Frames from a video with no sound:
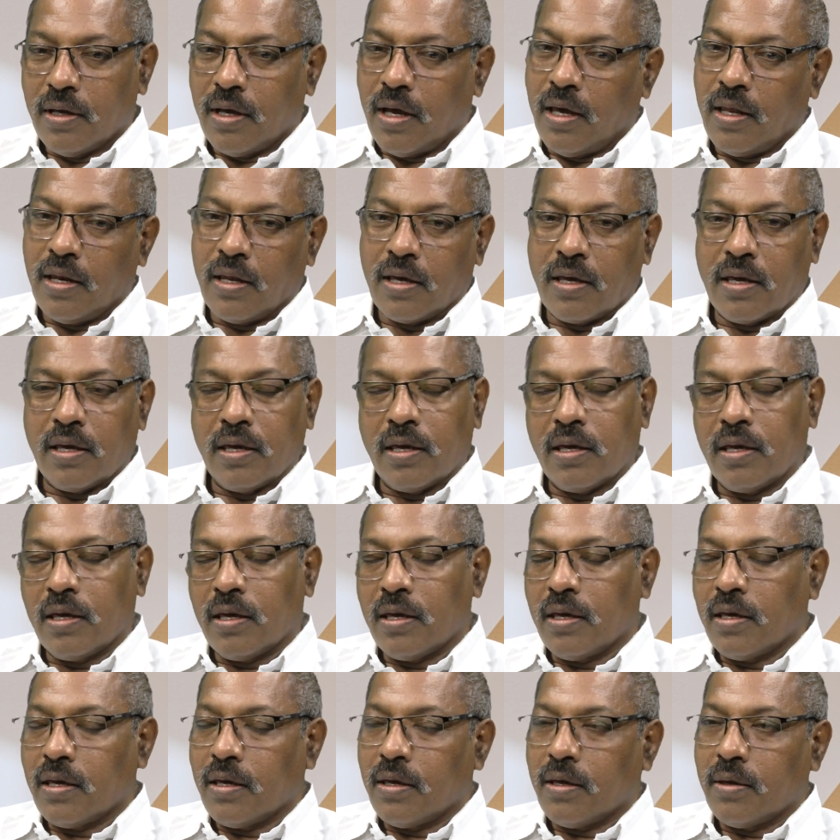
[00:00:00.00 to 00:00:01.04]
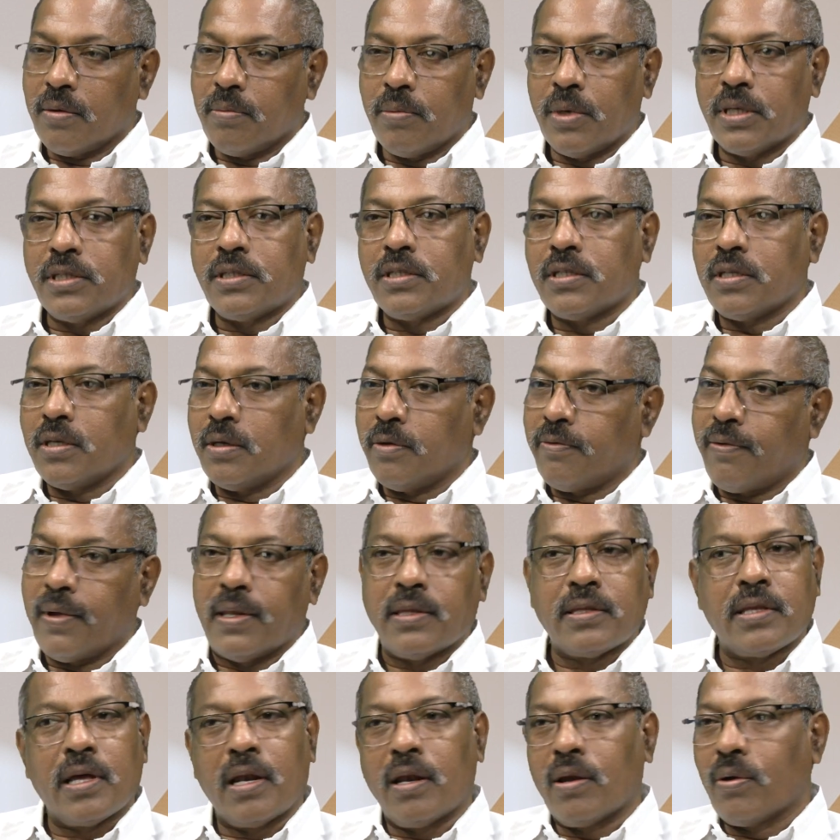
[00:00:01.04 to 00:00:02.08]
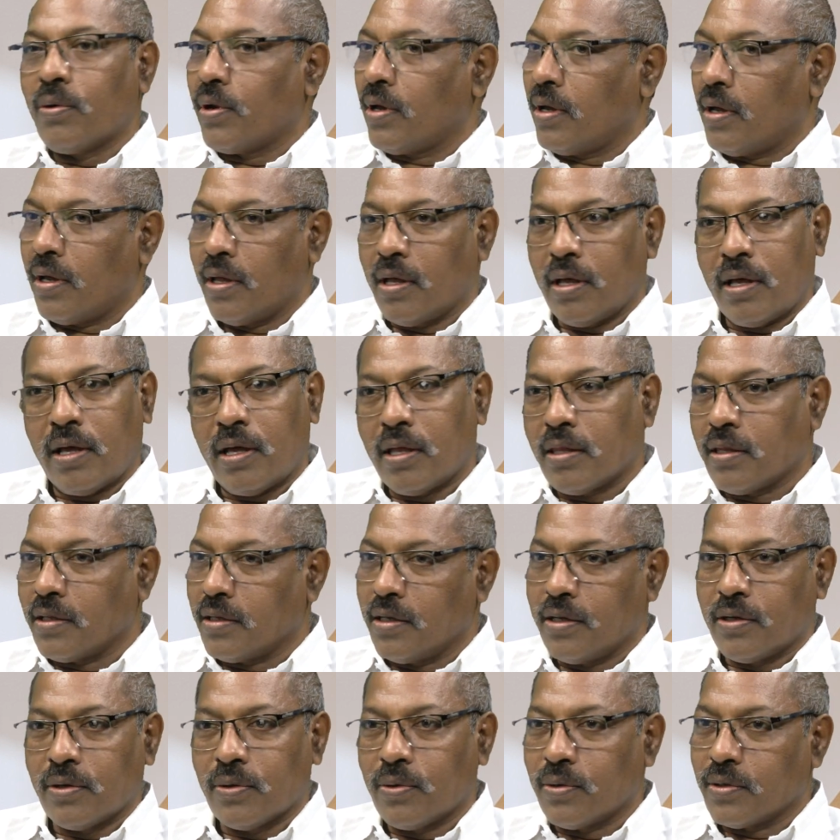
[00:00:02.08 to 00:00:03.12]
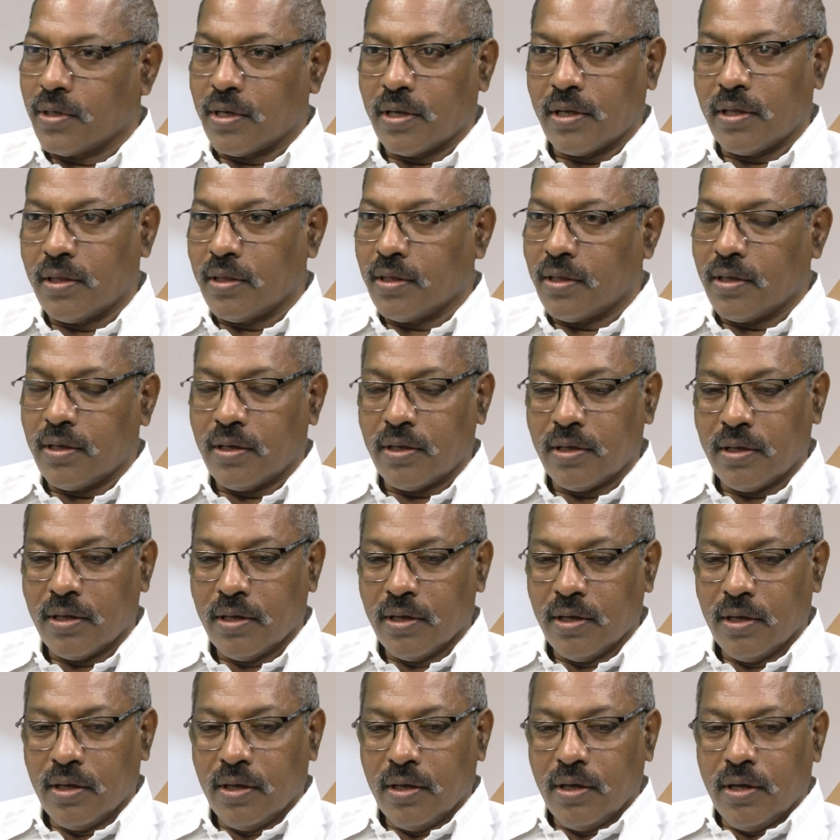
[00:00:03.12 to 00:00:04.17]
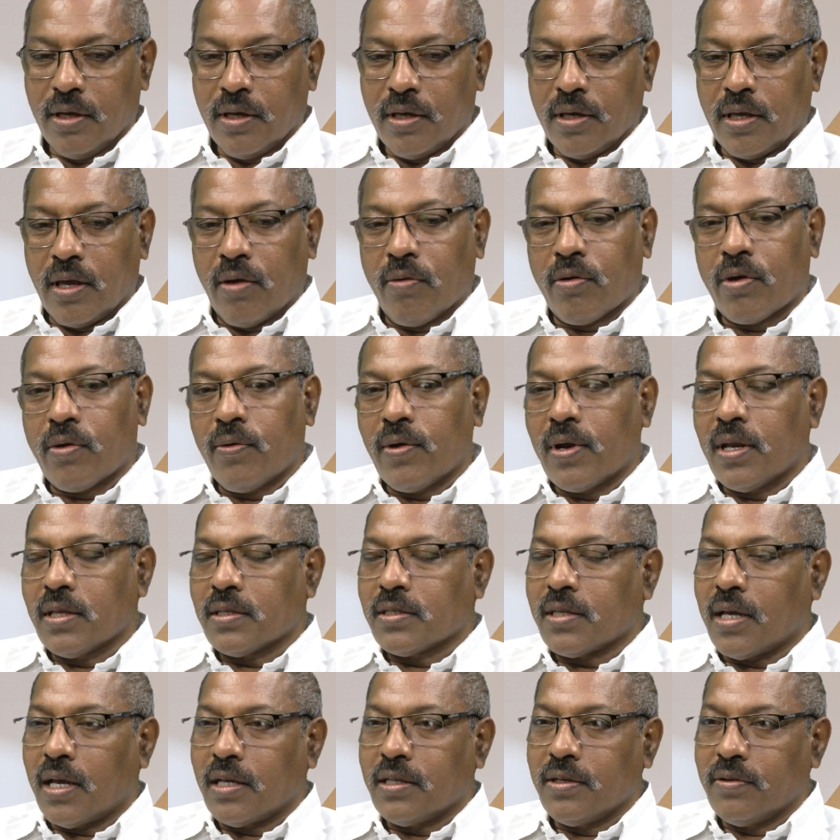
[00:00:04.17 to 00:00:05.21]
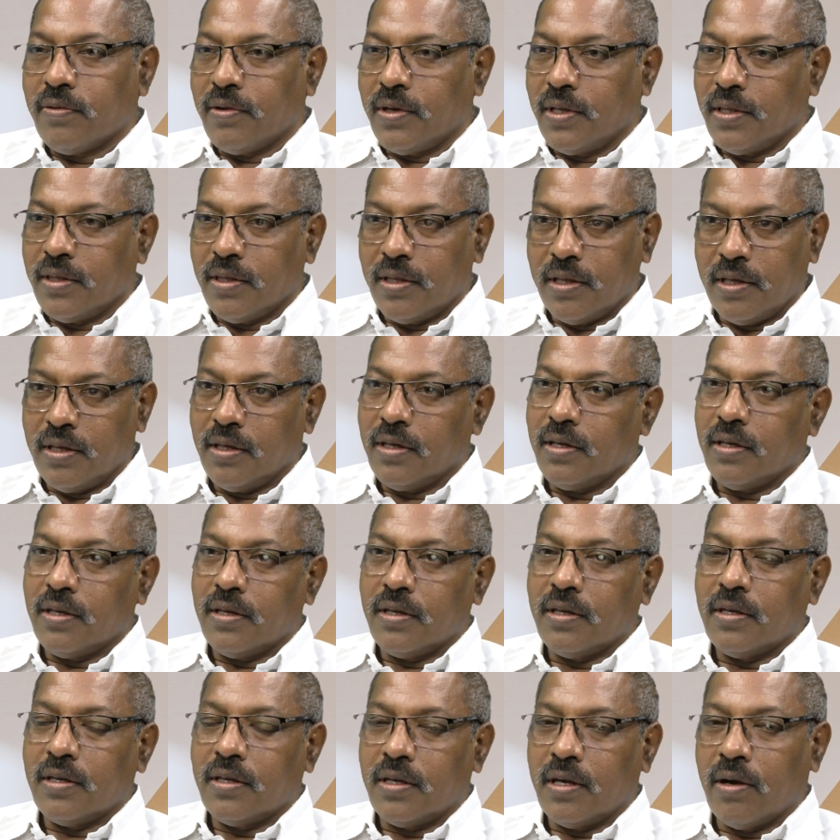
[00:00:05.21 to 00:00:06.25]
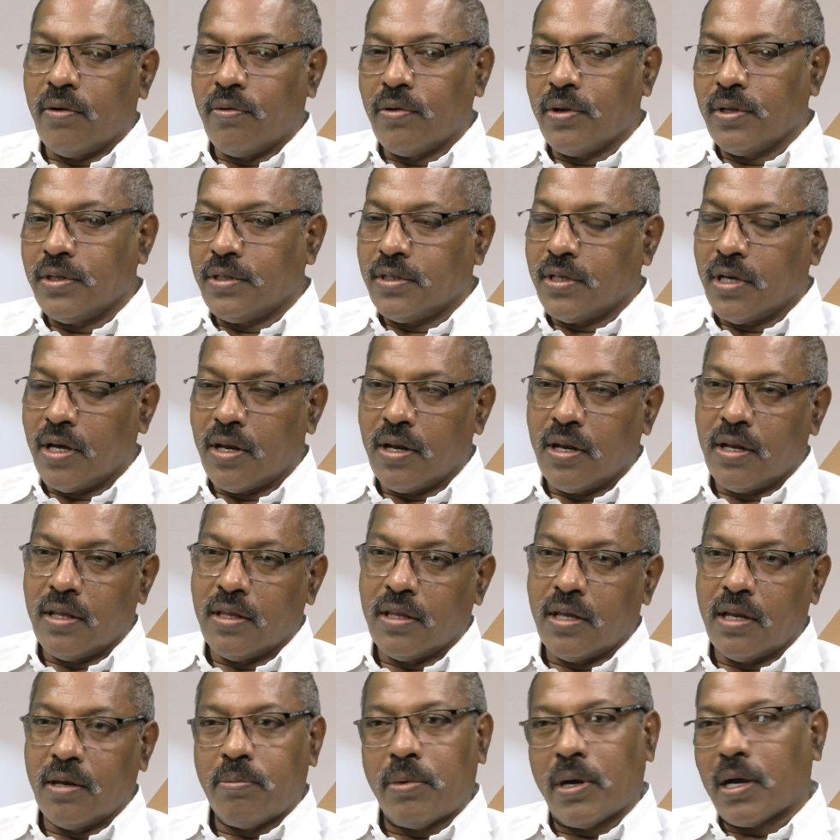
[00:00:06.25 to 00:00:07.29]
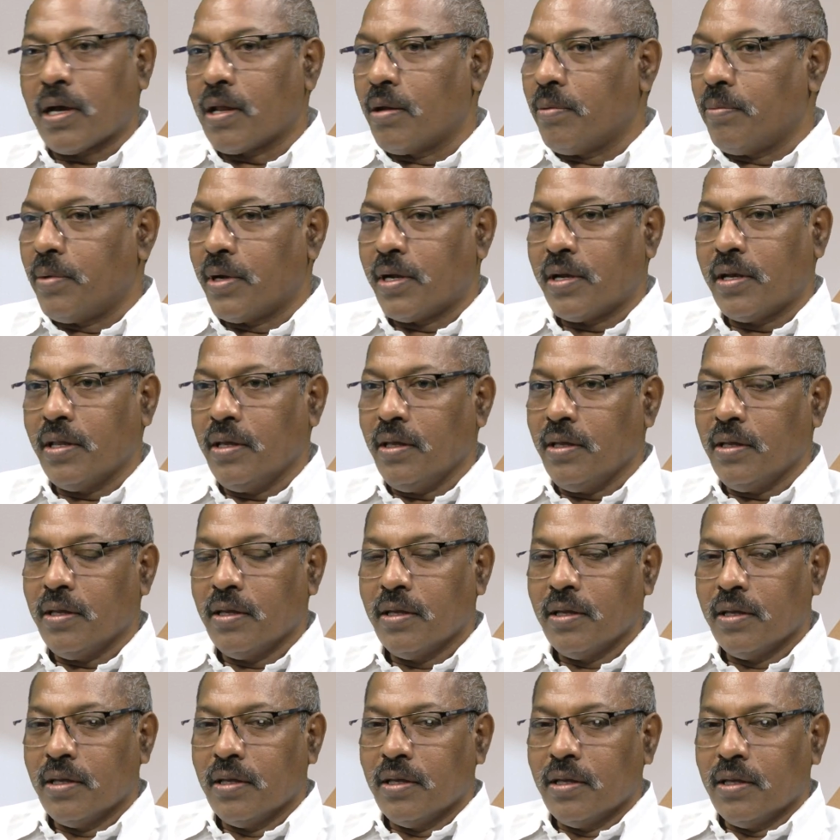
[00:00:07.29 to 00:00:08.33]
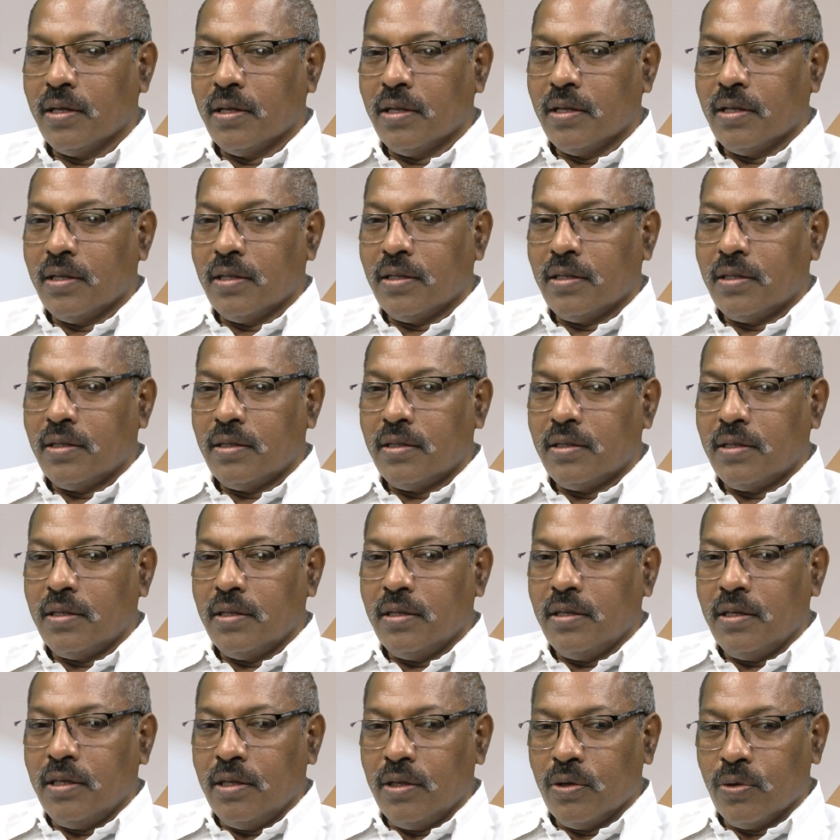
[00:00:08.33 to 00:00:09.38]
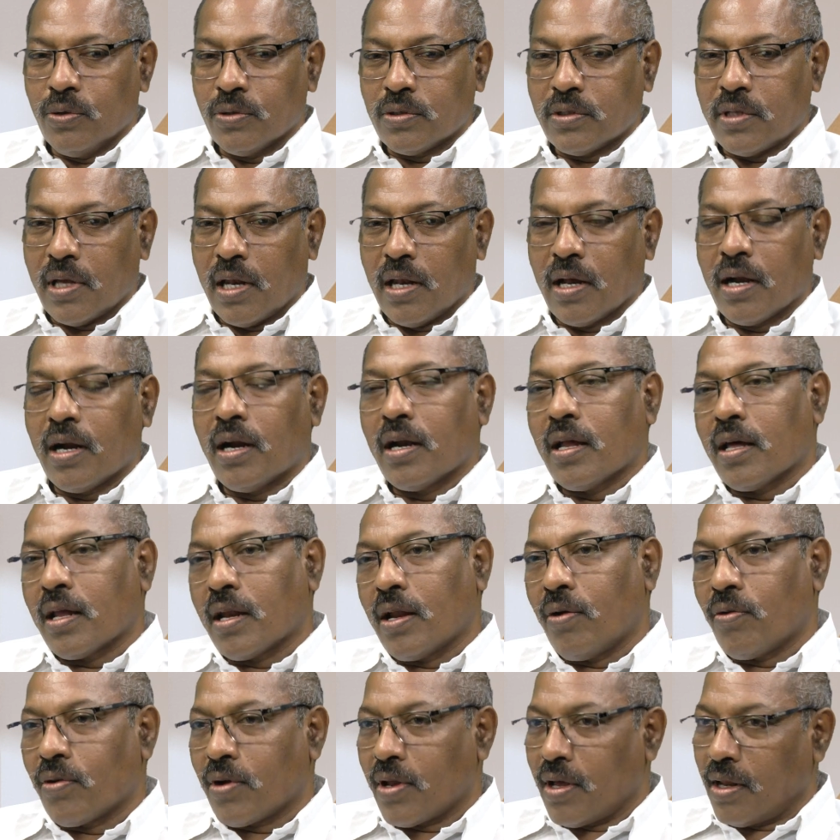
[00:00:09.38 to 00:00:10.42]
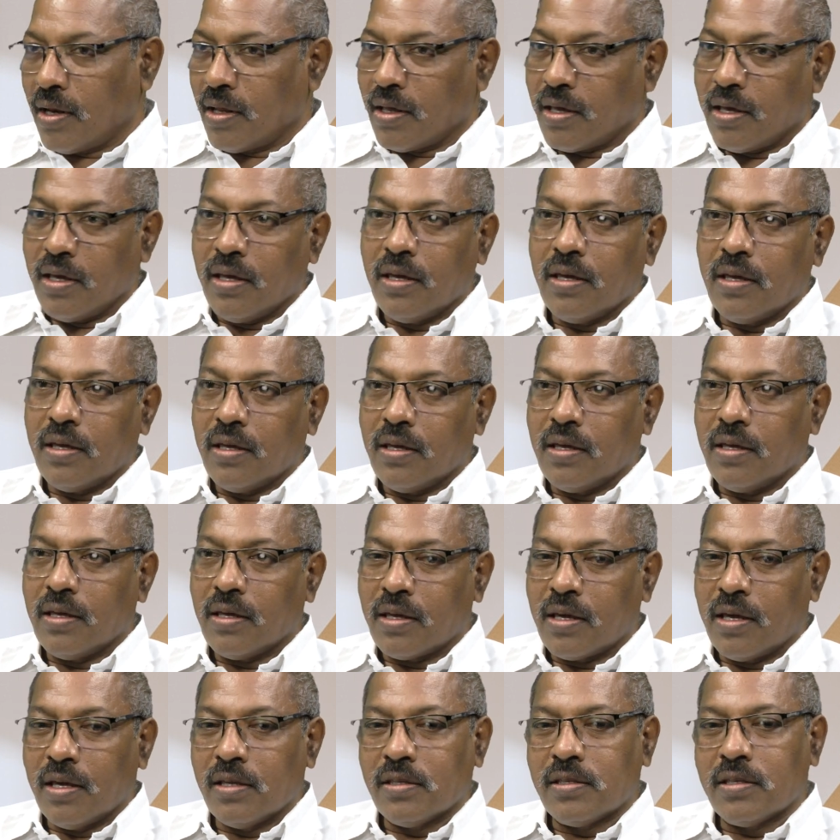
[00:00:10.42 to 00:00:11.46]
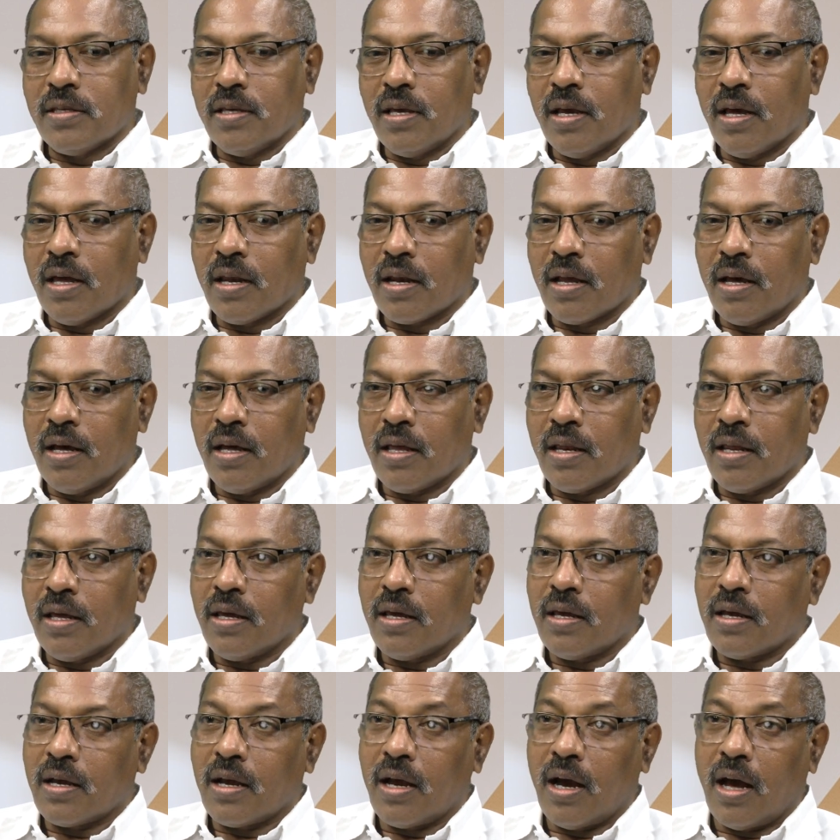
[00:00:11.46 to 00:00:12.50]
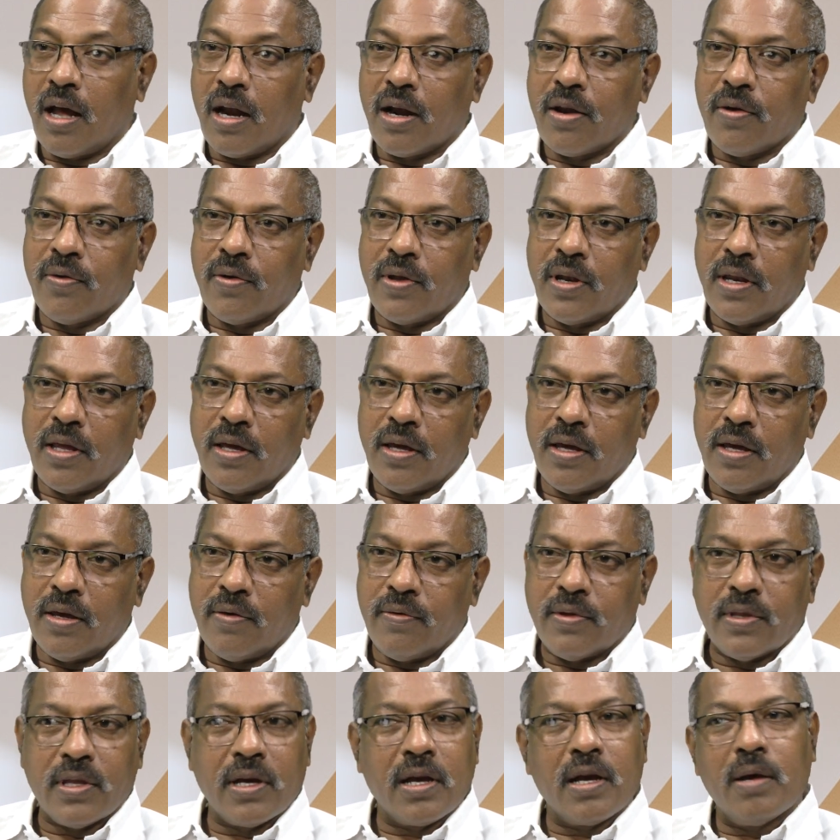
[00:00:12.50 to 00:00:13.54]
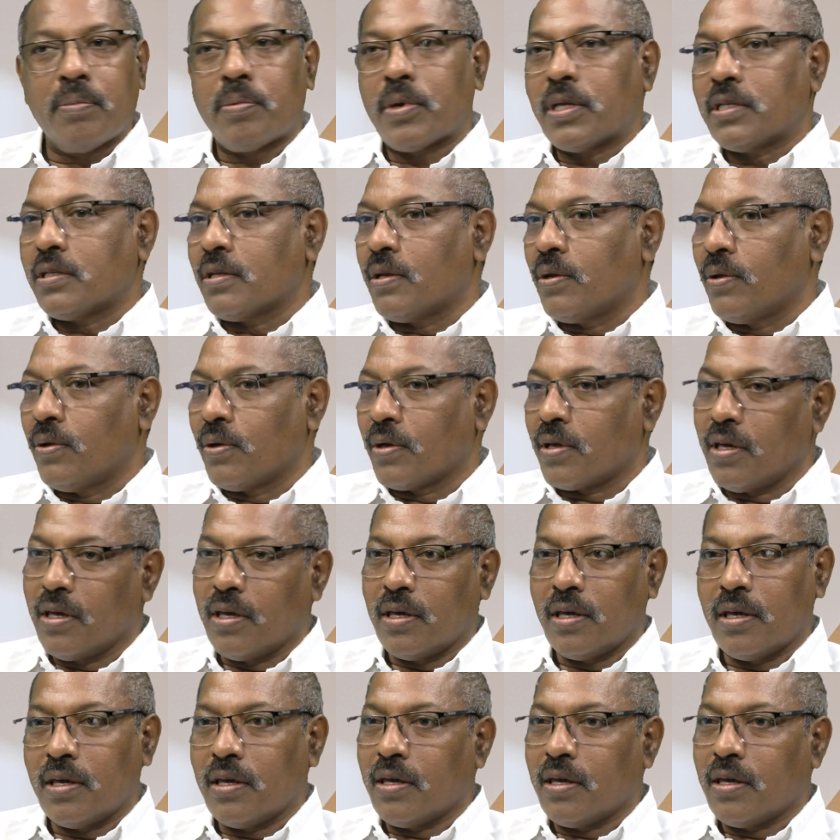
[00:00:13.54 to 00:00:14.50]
ఆయనకి మంచి ఫలితాలను కూడా అందజేయడం కూడా జరిగింది ఎవరి వల్ల సాధ్యమైంది ఎవరు ఇచ్చారనే దాన్ని పక్కన పెట్టి ఈరోజు తెలంగాణ రావటానికి కేసీఆర్ గారే కారణం అనే విధంగా ప్రజల్లోకి